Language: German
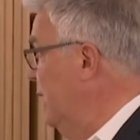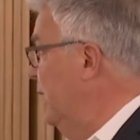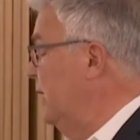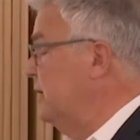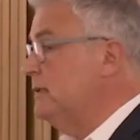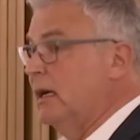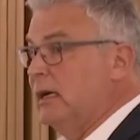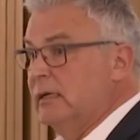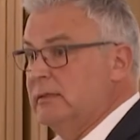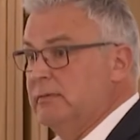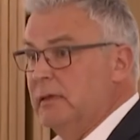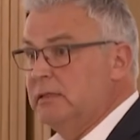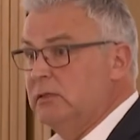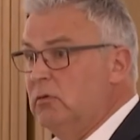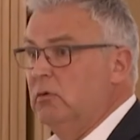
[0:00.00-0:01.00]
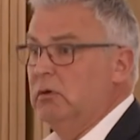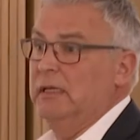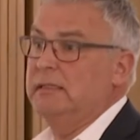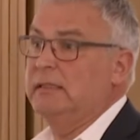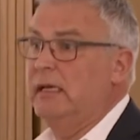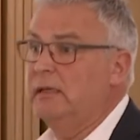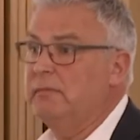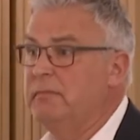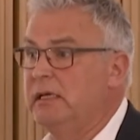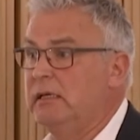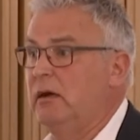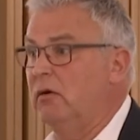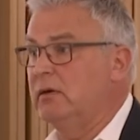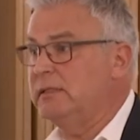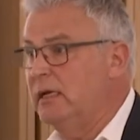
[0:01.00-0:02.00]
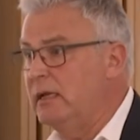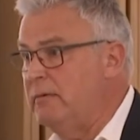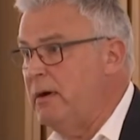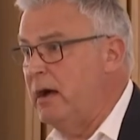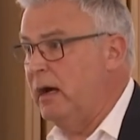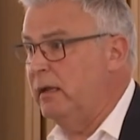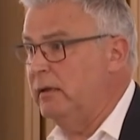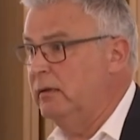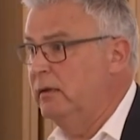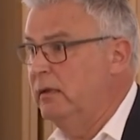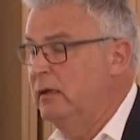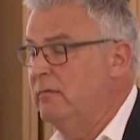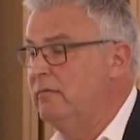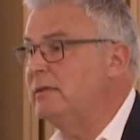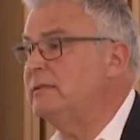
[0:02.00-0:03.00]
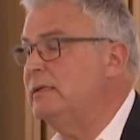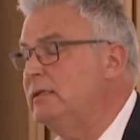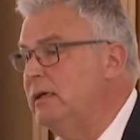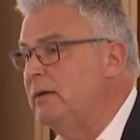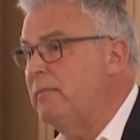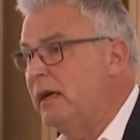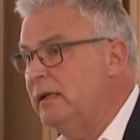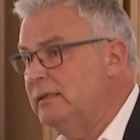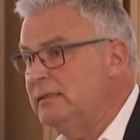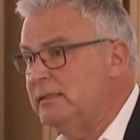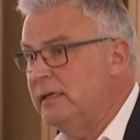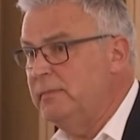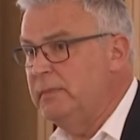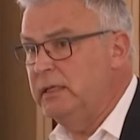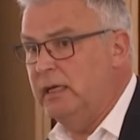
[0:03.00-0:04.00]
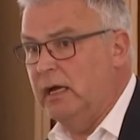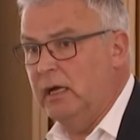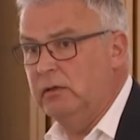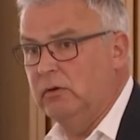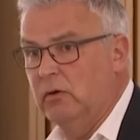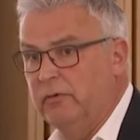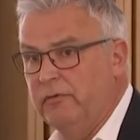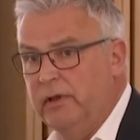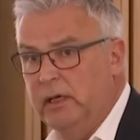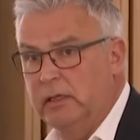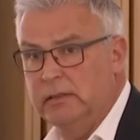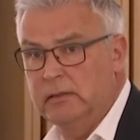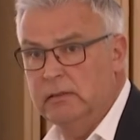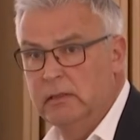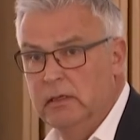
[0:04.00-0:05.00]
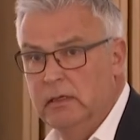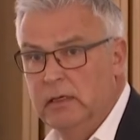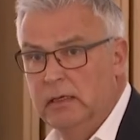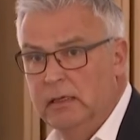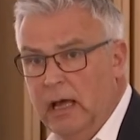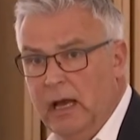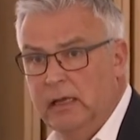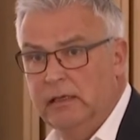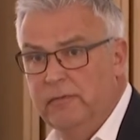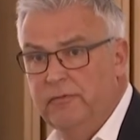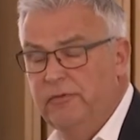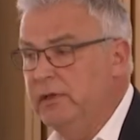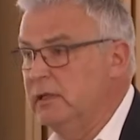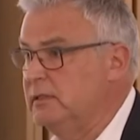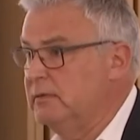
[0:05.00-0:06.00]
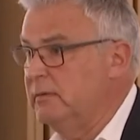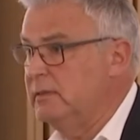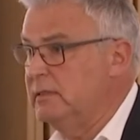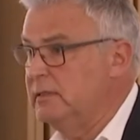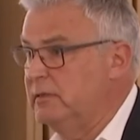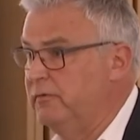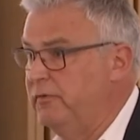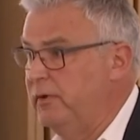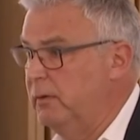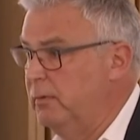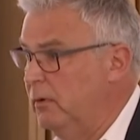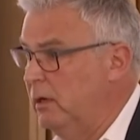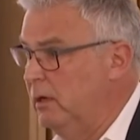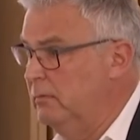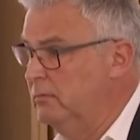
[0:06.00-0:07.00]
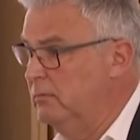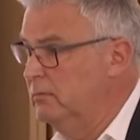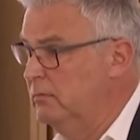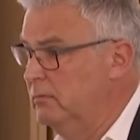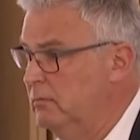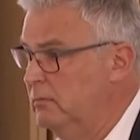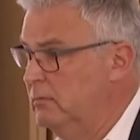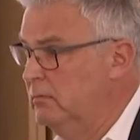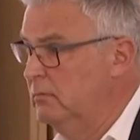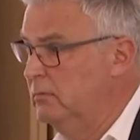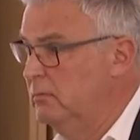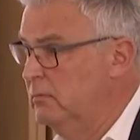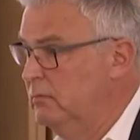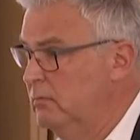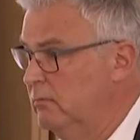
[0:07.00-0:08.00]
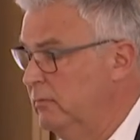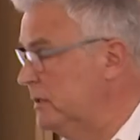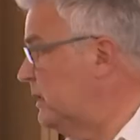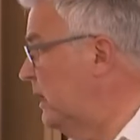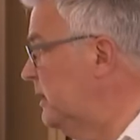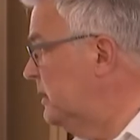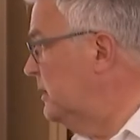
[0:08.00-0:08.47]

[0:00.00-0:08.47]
Ich sage jetzt mal so, das geht mich ja auch selber an. Was sind denn meine 10 Milliarden noch wert nach dem 24. Februar? Was kann ich